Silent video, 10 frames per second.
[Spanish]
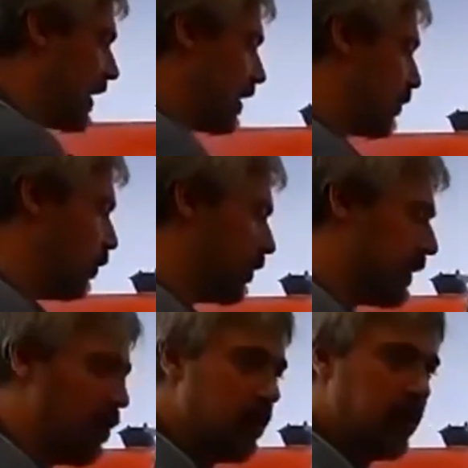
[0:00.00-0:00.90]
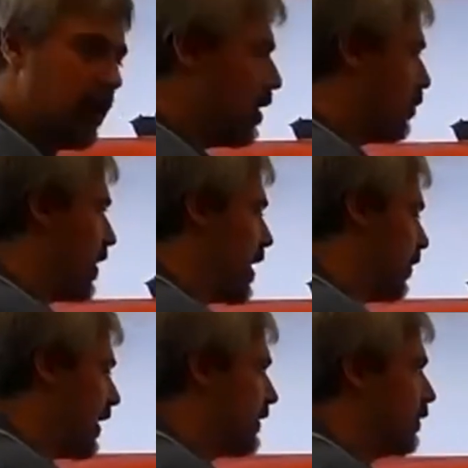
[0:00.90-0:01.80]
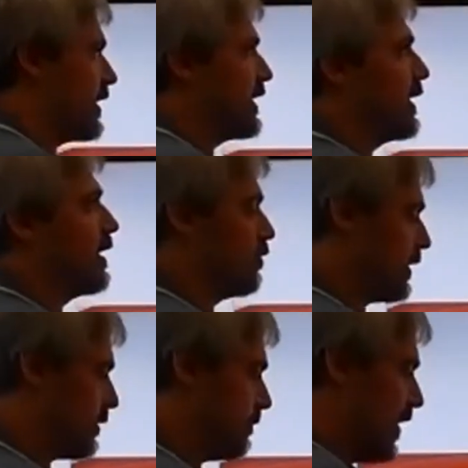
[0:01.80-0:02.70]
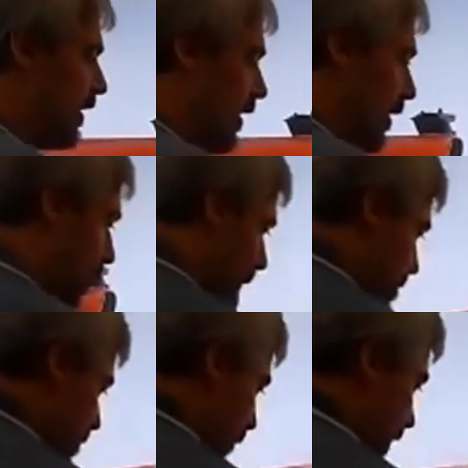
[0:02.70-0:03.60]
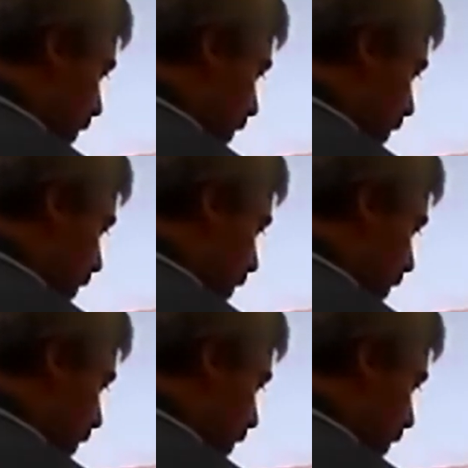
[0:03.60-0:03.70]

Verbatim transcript: reproducción, voy a poder hacer una serie de cosas. Vamos a